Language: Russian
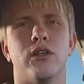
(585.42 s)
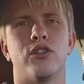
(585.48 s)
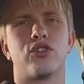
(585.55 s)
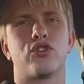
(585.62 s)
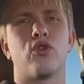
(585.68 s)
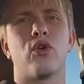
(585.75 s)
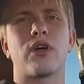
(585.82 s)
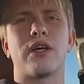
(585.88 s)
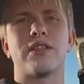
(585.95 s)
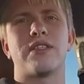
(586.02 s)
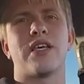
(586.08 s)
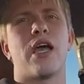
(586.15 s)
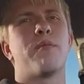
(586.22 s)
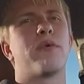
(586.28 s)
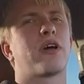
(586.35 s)
Что
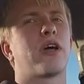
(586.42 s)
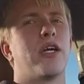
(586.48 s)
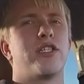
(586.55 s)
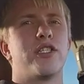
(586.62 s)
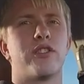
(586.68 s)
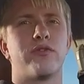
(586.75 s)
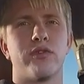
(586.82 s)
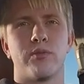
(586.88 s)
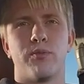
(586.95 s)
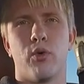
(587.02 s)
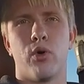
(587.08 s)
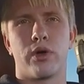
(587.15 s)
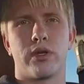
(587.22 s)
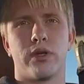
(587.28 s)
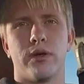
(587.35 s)
касаемо качества
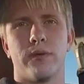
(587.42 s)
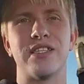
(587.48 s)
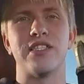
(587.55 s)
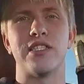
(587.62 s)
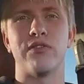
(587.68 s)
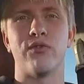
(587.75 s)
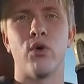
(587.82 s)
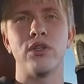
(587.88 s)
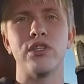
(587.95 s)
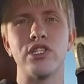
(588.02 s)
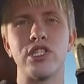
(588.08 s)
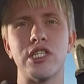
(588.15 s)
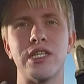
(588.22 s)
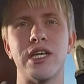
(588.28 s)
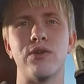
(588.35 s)
сборки. На
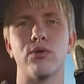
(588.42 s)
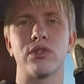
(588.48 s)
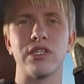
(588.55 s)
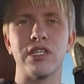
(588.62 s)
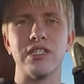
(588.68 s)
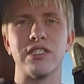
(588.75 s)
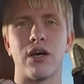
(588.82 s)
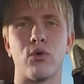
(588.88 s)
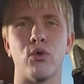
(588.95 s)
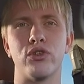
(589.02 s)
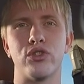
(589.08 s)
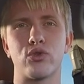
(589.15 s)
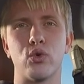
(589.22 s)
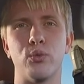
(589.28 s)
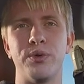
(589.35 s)
сегодняшний день вот ты
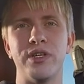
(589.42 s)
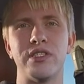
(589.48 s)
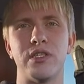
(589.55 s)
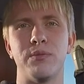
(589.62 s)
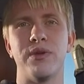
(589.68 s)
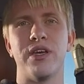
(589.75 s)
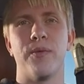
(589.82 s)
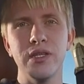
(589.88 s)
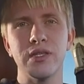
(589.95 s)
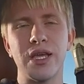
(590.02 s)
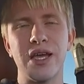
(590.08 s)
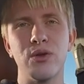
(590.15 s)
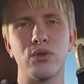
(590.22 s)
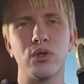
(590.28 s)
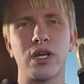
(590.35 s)
захочешь купить себе
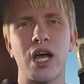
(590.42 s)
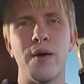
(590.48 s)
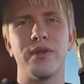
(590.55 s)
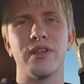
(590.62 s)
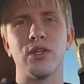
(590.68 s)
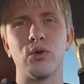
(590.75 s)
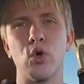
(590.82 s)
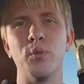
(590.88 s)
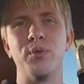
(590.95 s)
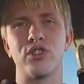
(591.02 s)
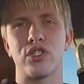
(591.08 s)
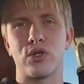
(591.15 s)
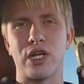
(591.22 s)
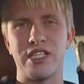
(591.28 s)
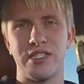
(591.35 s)
Toyota Camry, ты
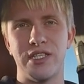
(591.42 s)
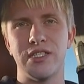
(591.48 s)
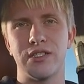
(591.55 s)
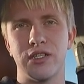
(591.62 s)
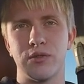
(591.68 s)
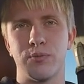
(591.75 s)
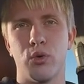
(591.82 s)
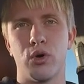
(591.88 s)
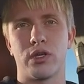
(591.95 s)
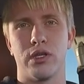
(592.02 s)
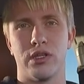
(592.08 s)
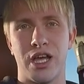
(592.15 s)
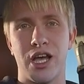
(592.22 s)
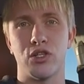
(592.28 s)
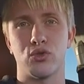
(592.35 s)
купишь в российской
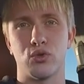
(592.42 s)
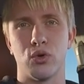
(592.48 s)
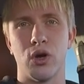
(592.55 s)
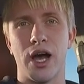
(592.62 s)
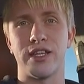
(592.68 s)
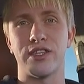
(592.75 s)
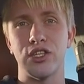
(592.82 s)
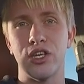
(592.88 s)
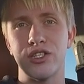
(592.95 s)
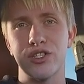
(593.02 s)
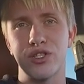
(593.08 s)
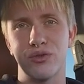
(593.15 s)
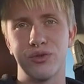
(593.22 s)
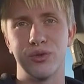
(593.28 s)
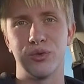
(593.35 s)
сборке, нашу,
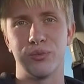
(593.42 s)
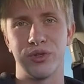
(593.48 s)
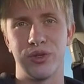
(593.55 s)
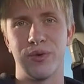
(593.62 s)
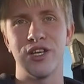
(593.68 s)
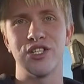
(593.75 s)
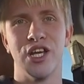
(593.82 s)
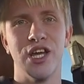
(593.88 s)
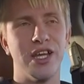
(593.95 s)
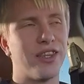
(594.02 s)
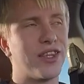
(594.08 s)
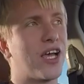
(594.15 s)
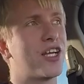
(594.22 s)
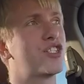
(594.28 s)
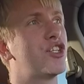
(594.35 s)
отечественную, понимаешь?
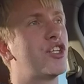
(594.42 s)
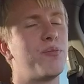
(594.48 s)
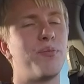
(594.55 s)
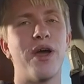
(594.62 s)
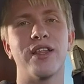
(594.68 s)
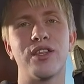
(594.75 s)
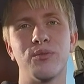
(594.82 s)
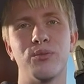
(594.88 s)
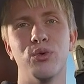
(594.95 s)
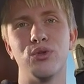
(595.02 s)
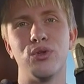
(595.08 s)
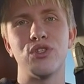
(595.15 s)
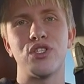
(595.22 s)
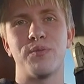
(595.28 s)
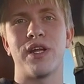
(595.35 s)
Наши ребята
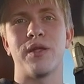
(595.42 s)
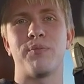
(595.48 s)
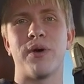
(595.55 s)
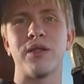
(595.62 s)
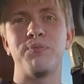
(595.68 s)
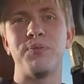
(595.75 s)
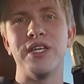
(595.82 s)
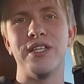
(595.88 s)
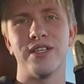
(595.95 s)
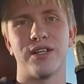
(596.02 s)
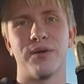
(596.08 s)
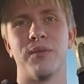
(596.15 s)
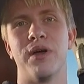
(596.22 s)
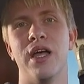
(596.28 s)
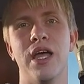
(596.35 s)
будут собирать под
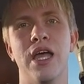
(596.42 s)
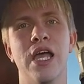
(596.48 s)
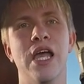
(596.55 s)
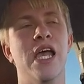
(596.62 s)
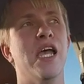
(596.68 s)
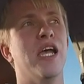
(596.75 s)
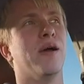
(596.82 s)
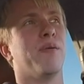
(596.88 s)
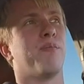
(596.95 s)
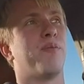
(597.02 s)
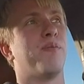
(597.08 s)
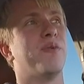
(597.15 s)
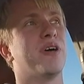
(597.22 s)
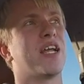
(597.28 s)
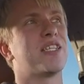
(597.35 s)
Питером
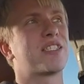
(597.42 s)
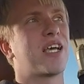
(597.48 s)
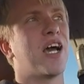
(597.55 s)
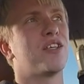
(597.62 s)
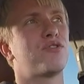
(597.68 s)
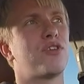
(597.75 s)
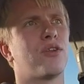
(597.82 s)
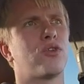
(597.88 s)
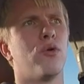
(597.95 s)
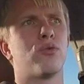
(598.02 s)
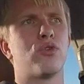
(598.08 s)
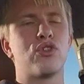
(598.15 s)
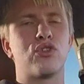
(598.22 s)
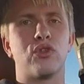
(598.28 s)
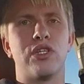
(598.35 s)
рассказывать о
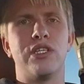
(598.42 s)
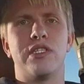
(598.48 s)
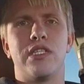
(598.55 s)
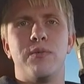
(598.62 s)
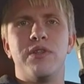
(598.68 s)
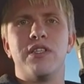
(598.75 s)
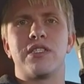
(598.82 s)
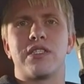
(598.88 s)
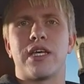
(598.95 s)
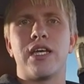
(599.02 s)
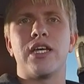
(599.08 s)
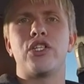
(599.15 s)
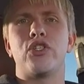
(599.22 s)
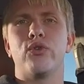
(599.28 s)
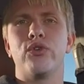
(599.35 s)
том, то, что ты сними
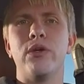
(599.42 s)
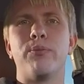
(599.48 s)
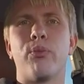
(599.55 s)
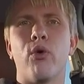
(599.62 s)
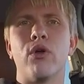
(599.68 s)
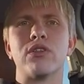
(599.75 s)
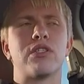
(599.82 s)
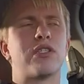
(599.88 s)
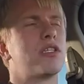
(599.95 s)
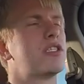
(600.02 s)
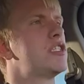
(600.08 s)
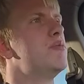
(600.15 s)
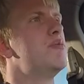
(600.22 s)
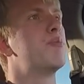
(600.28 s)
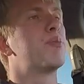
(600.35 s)
настоящего японца, ты сними